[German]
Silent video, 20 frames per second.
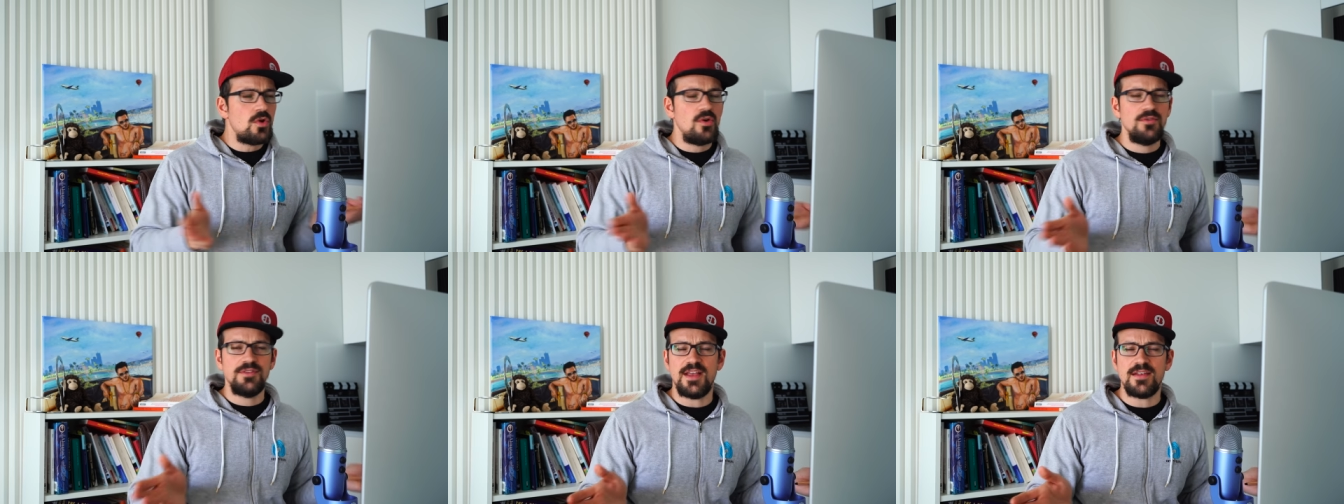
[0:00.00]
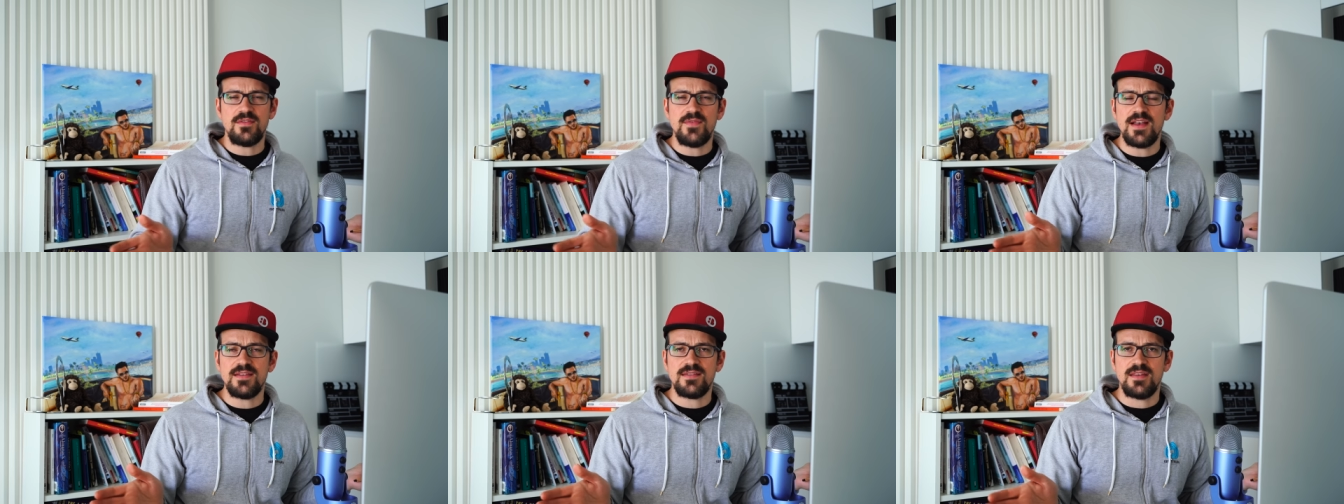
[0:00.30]
Und
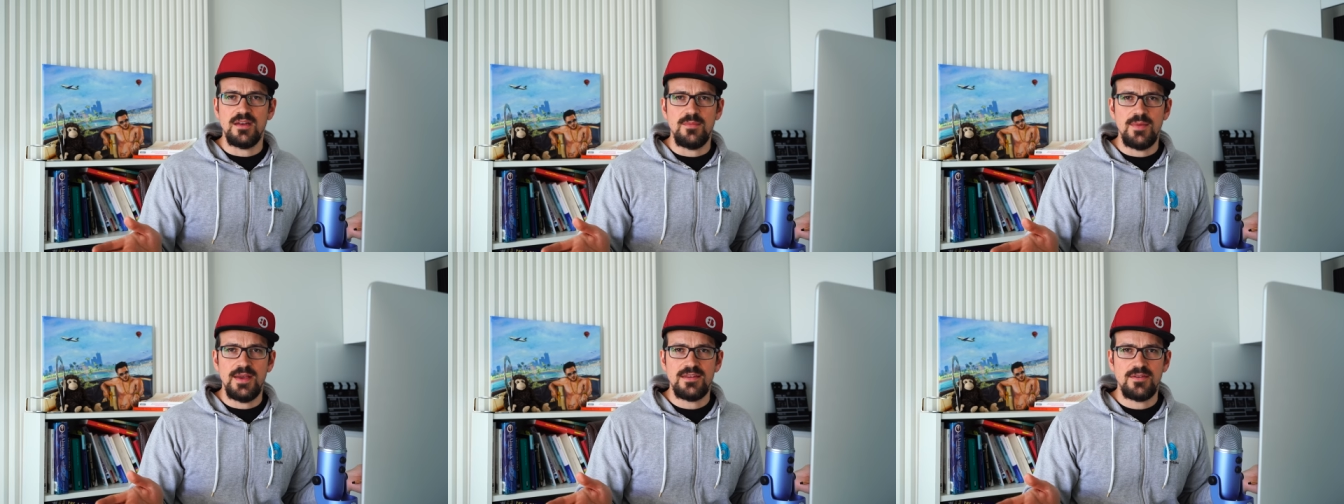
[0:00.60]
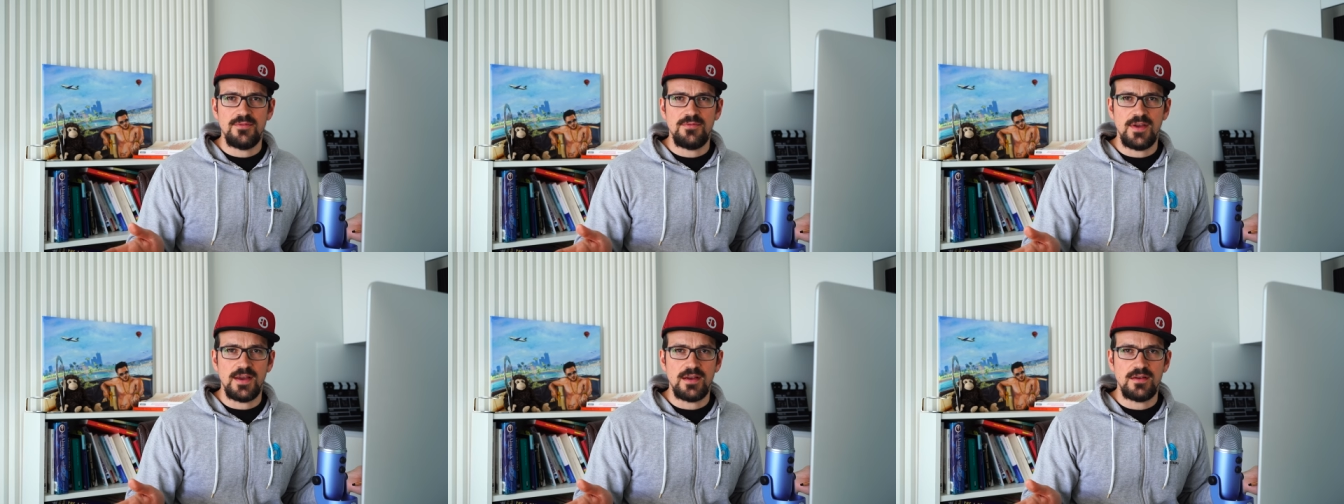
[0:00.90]
das war es dann im
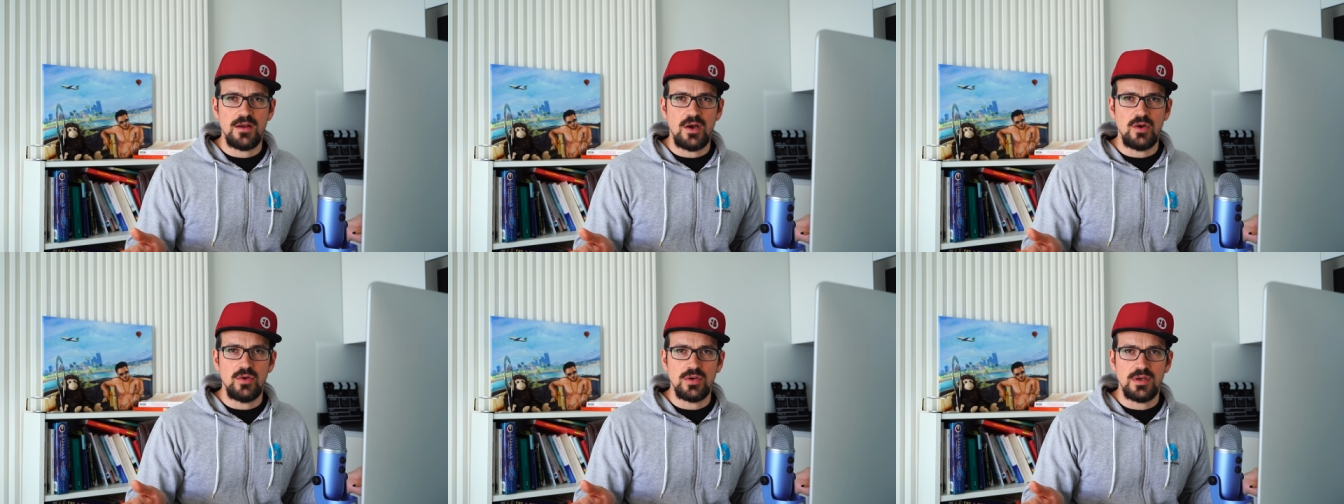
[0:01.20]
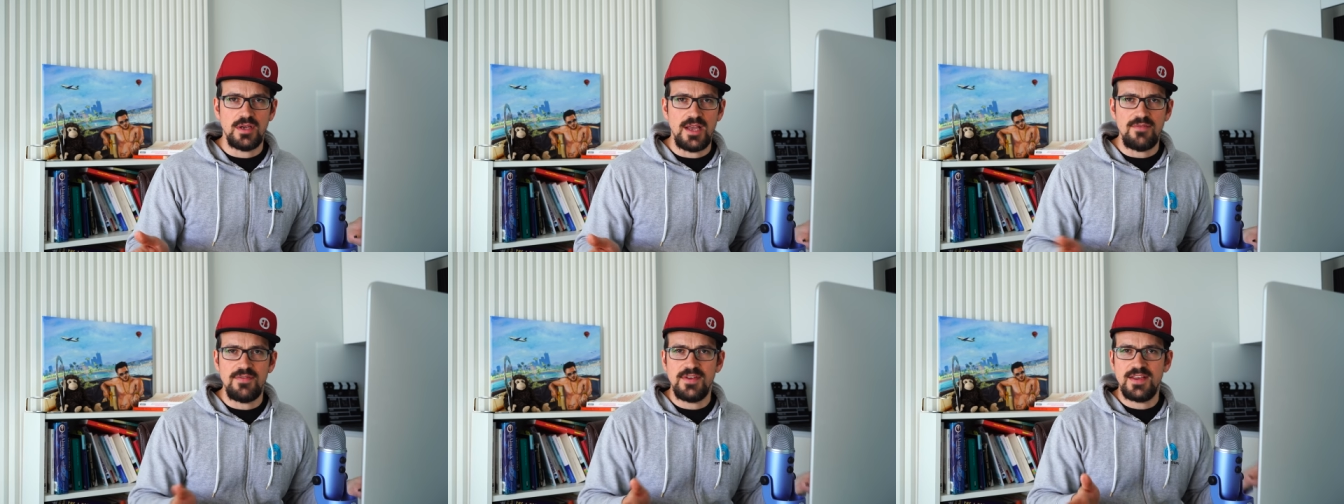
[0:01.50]
Endeffekt
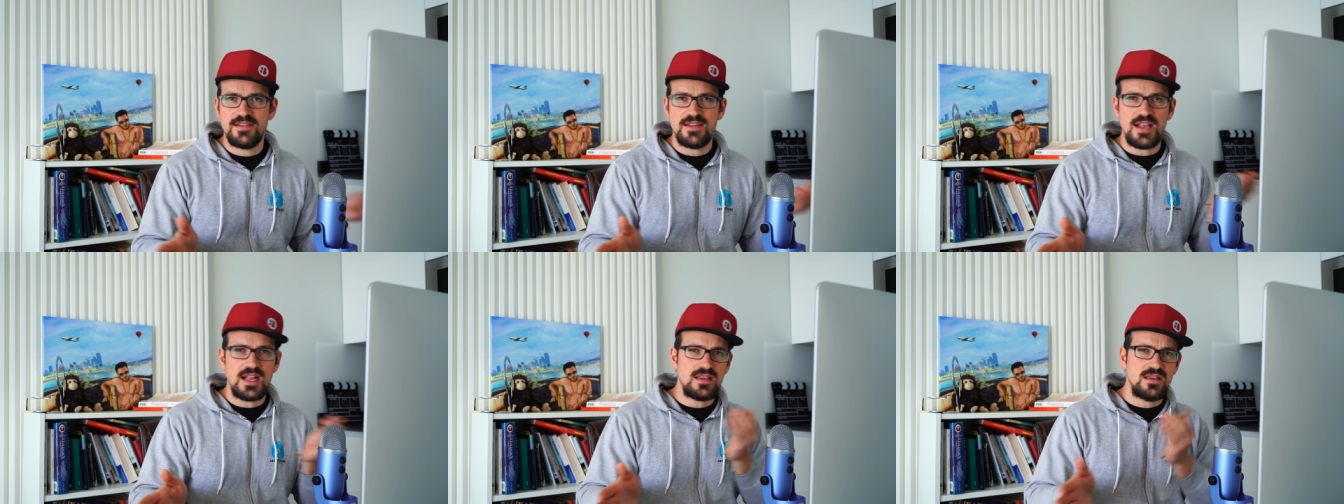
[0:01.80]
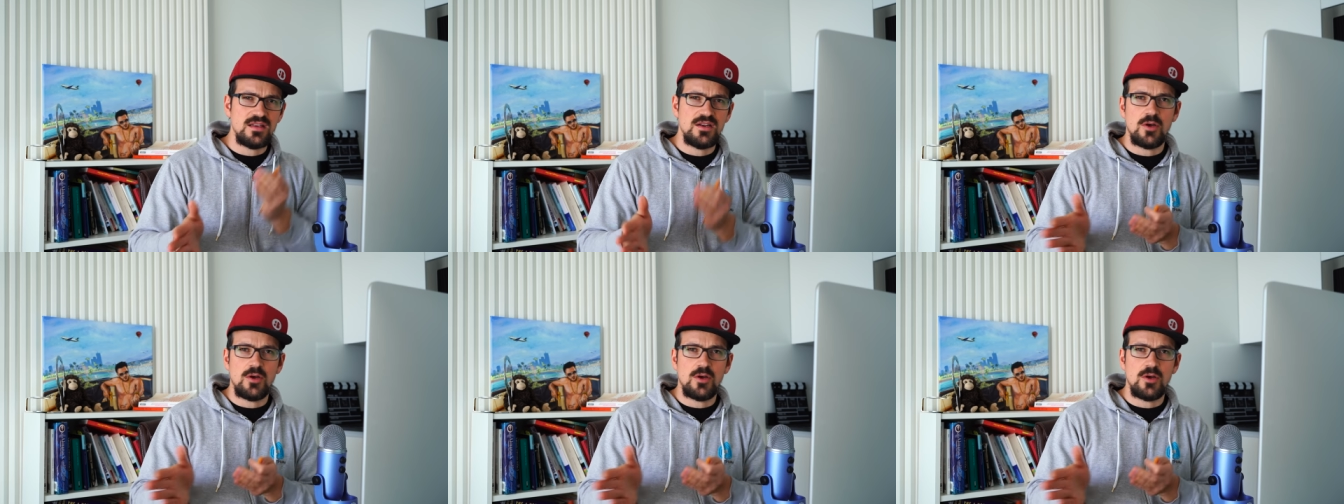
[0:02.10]
auch. Ja, wie gesagt,